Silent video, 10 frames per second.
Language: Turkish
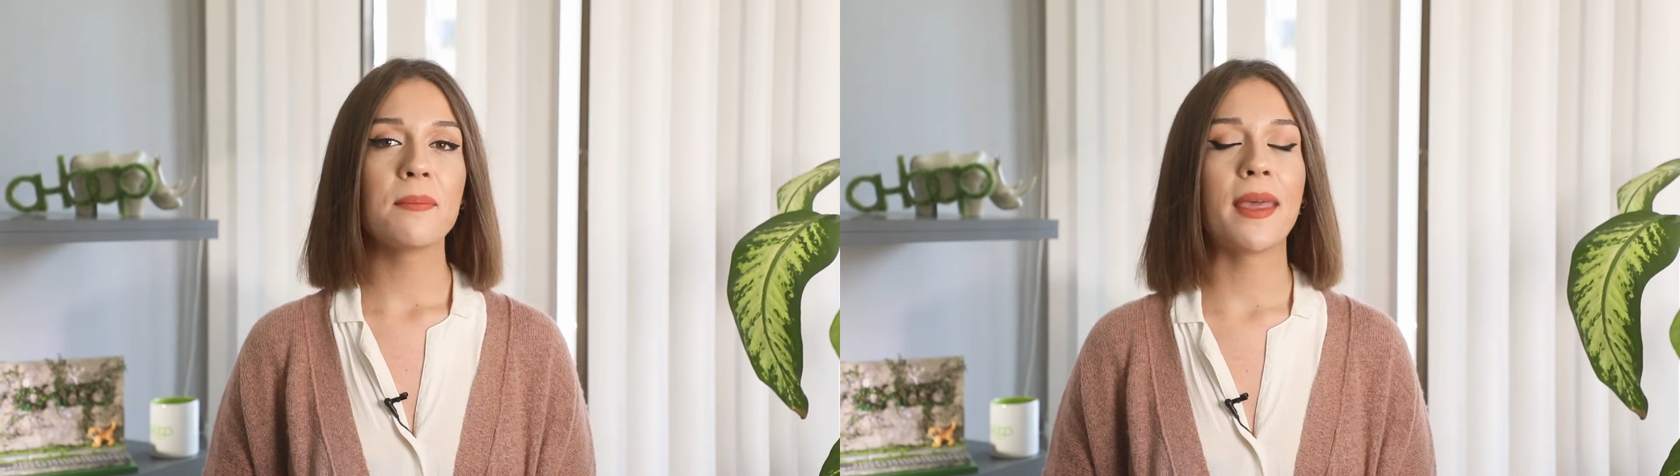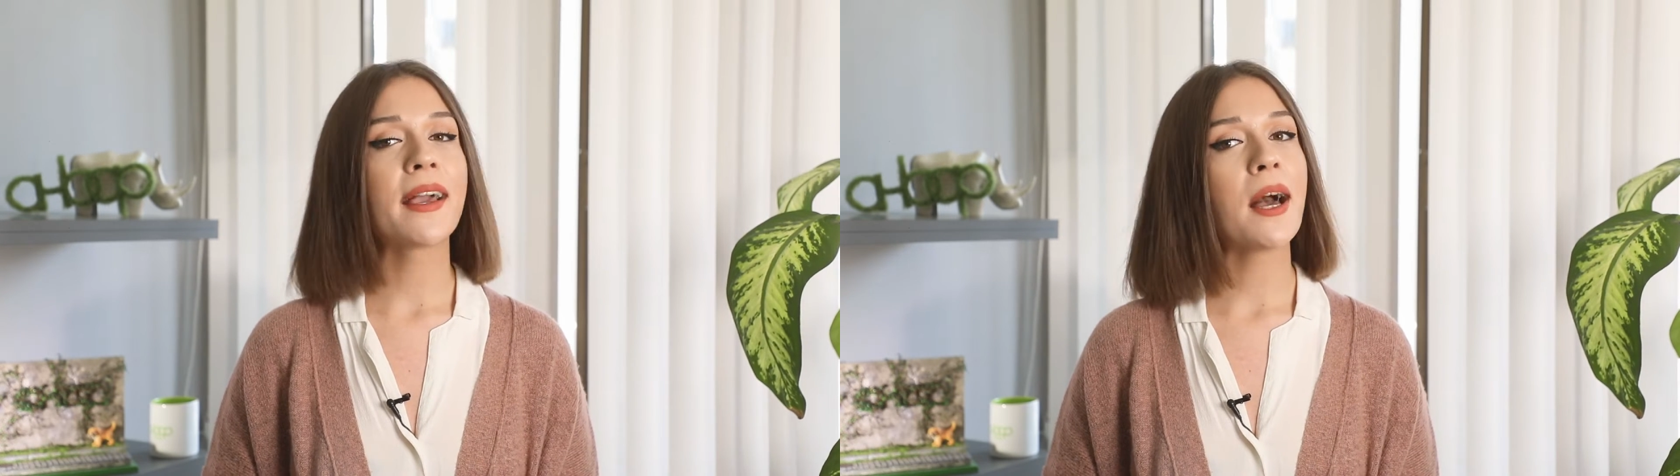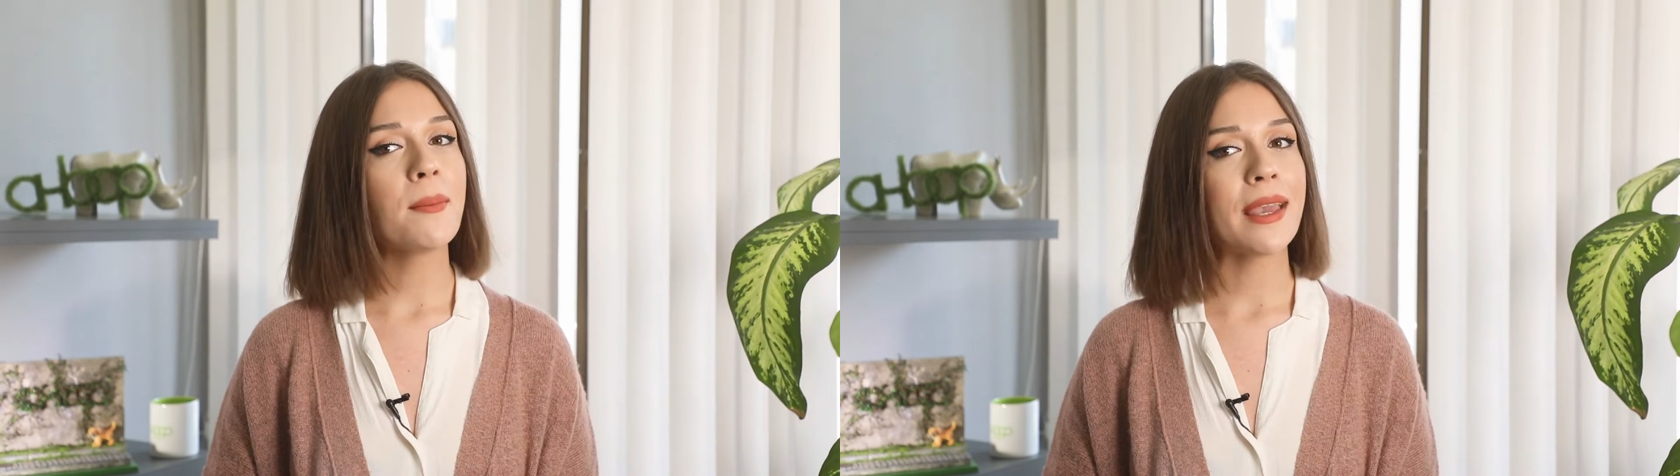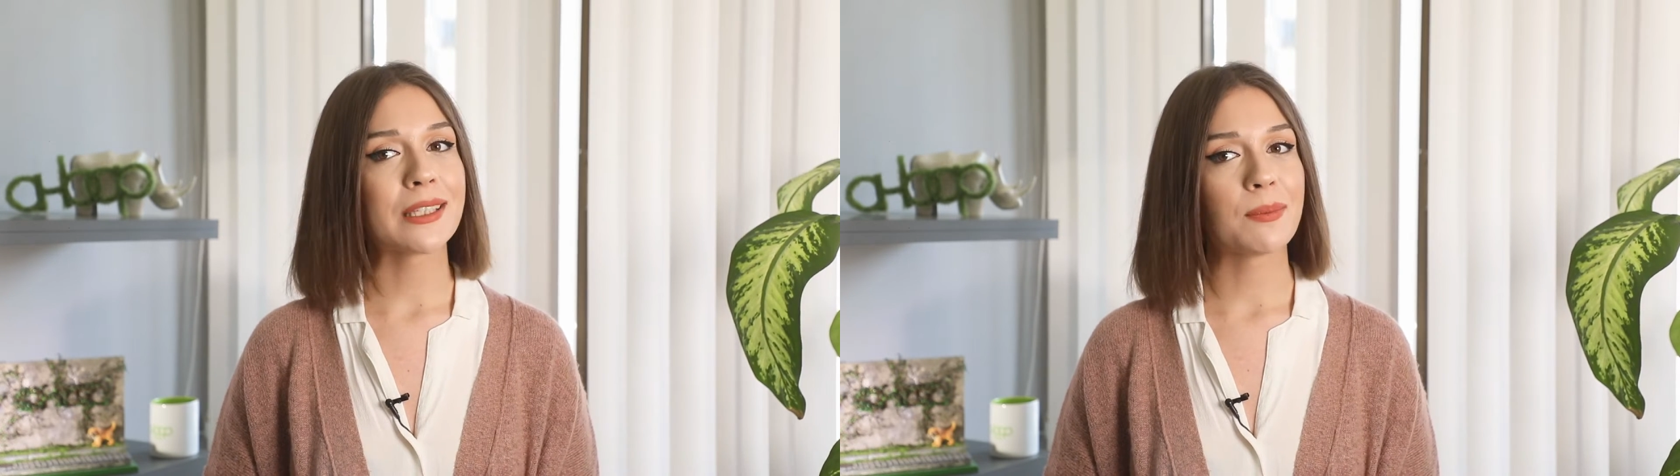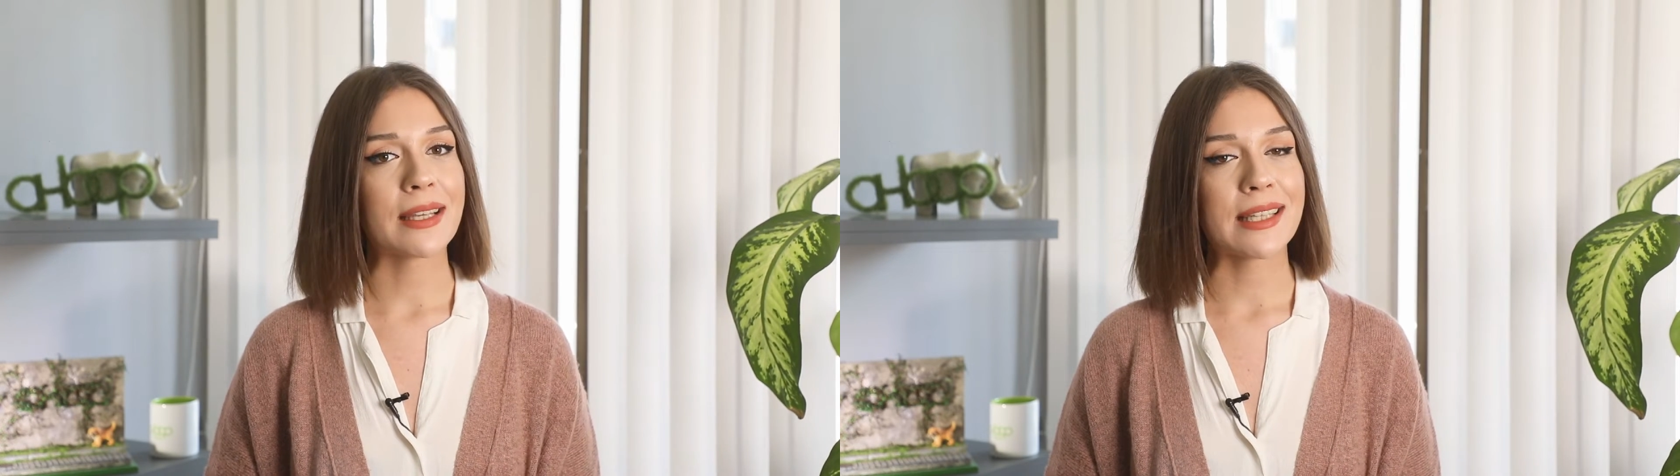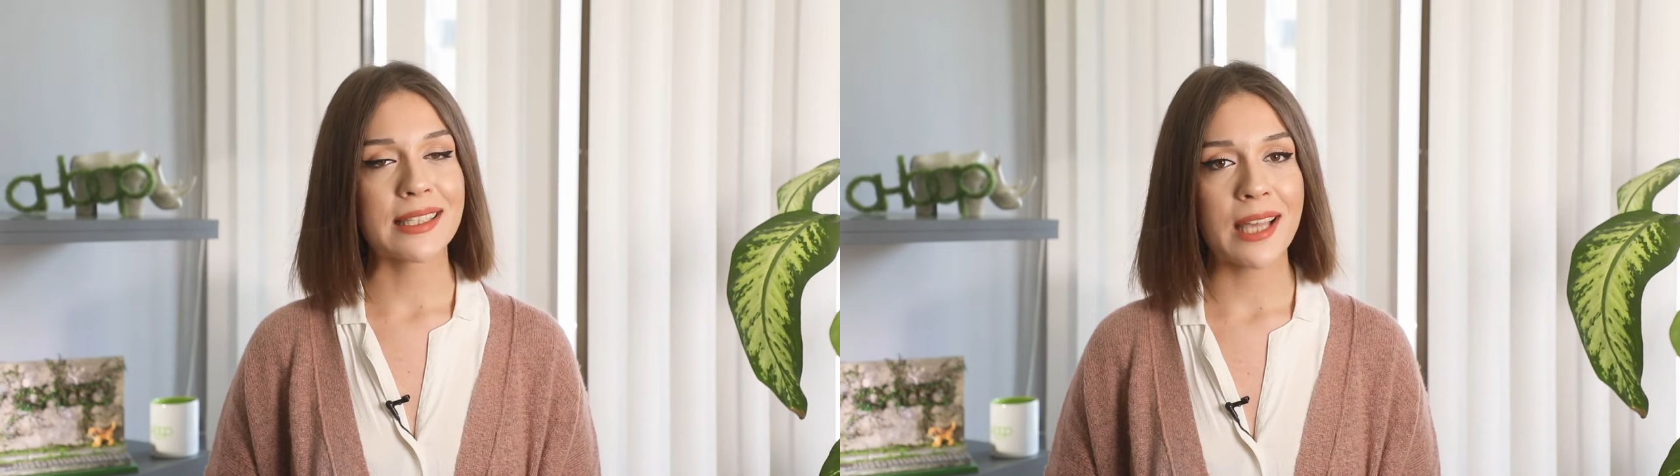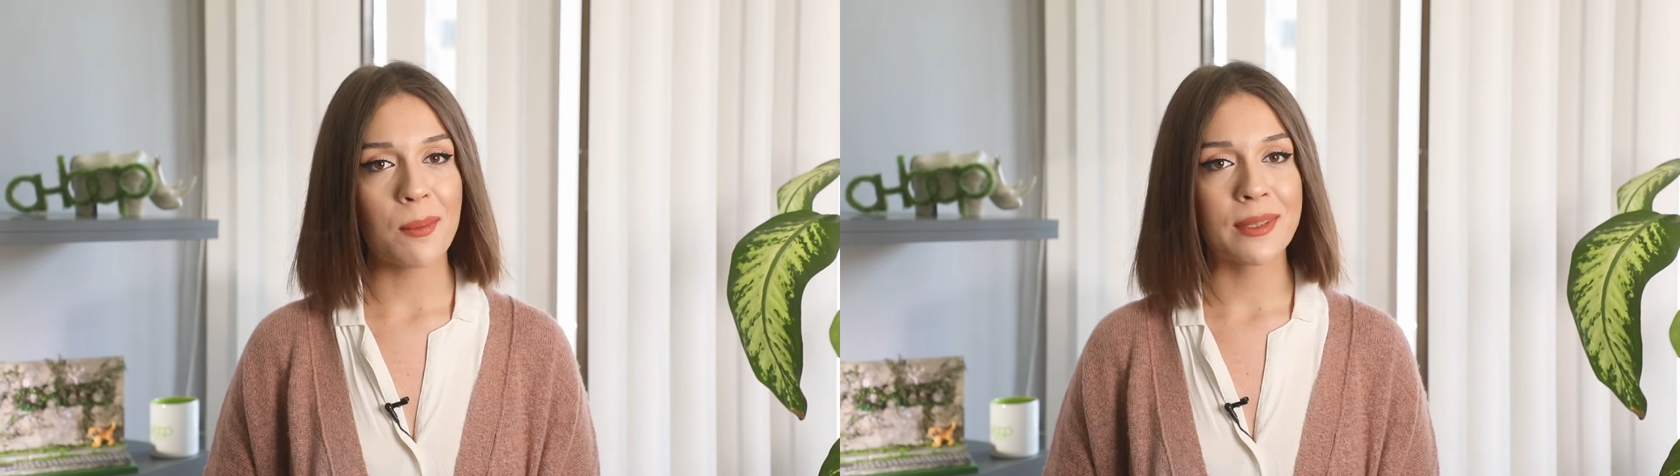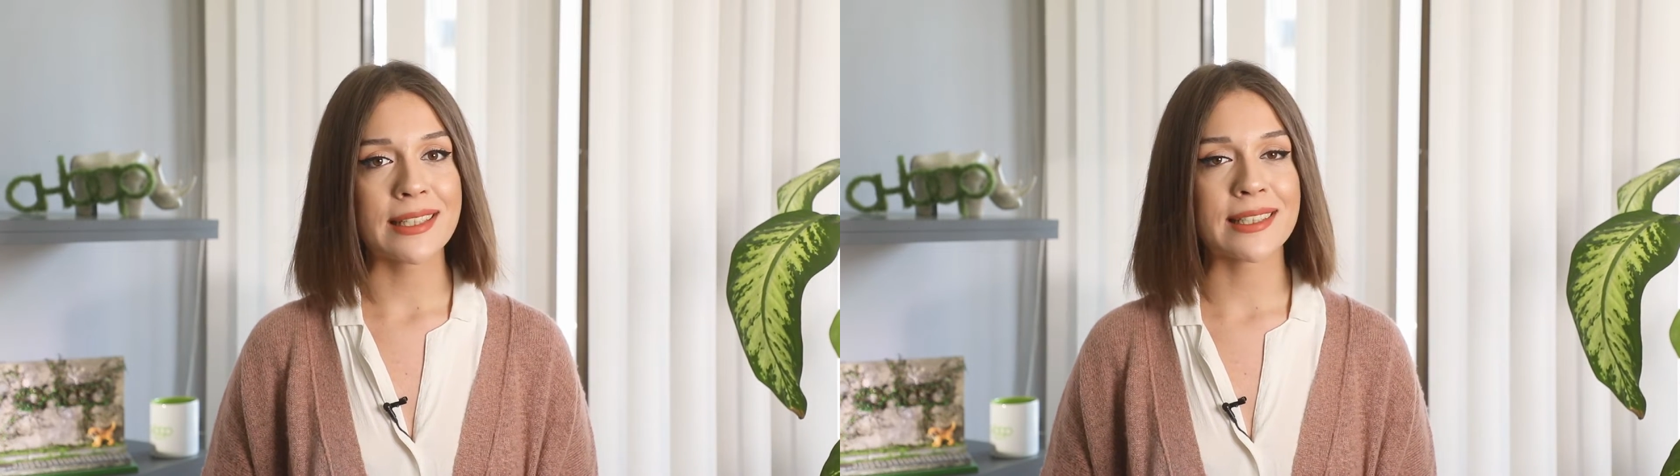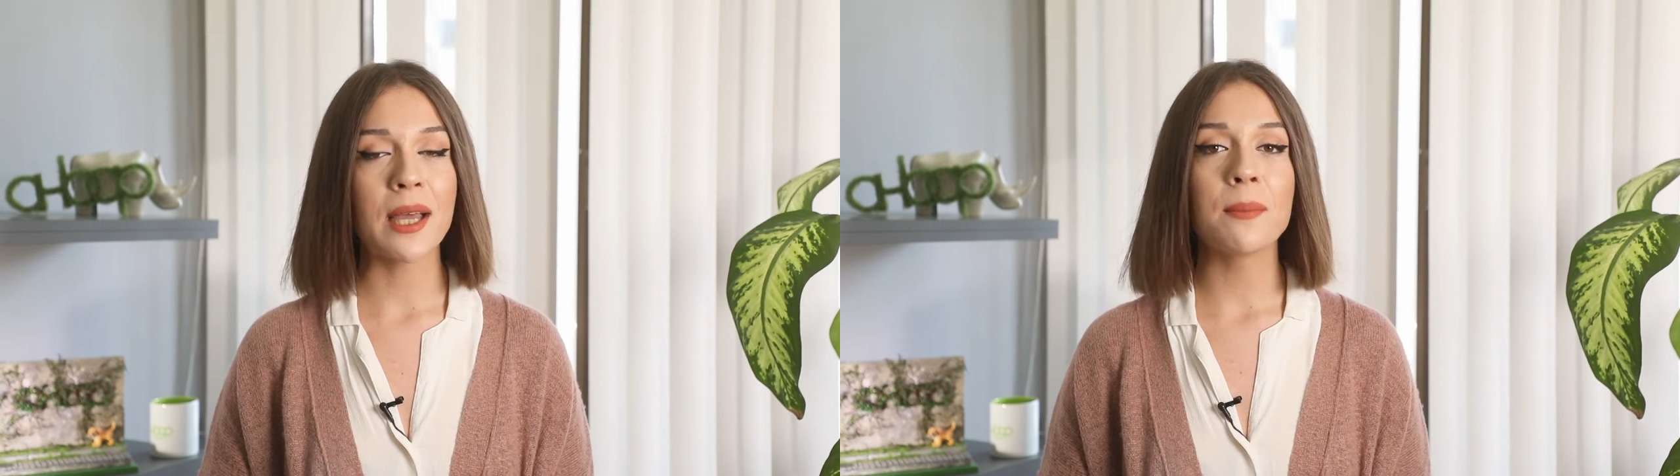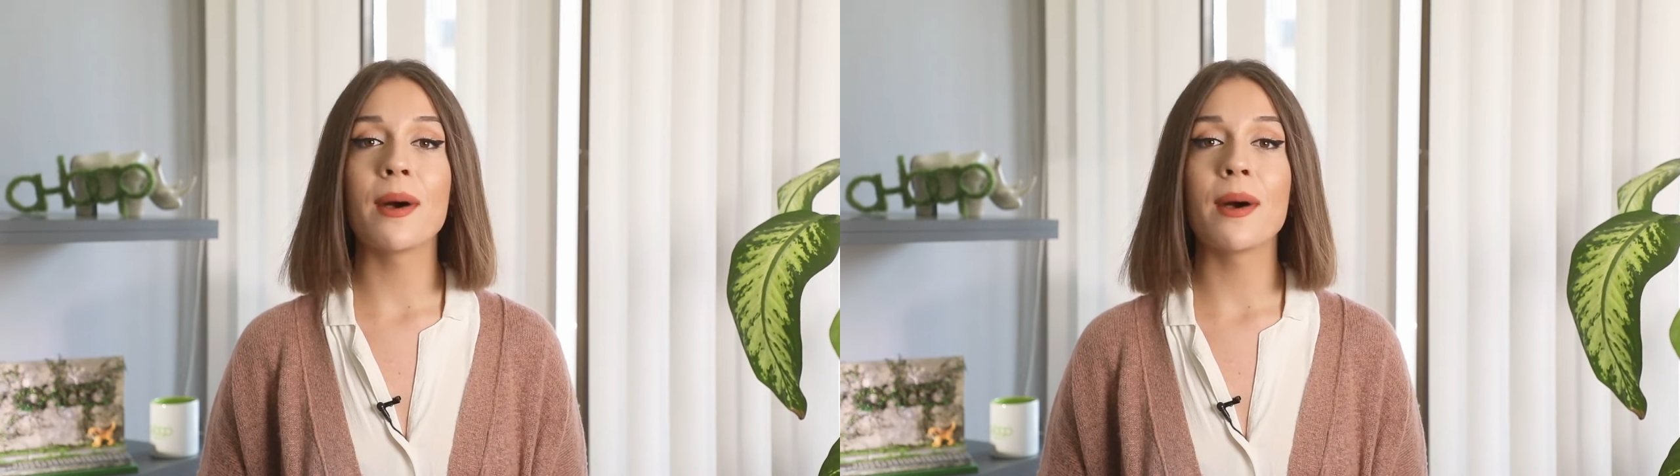BKM Express hesabınızla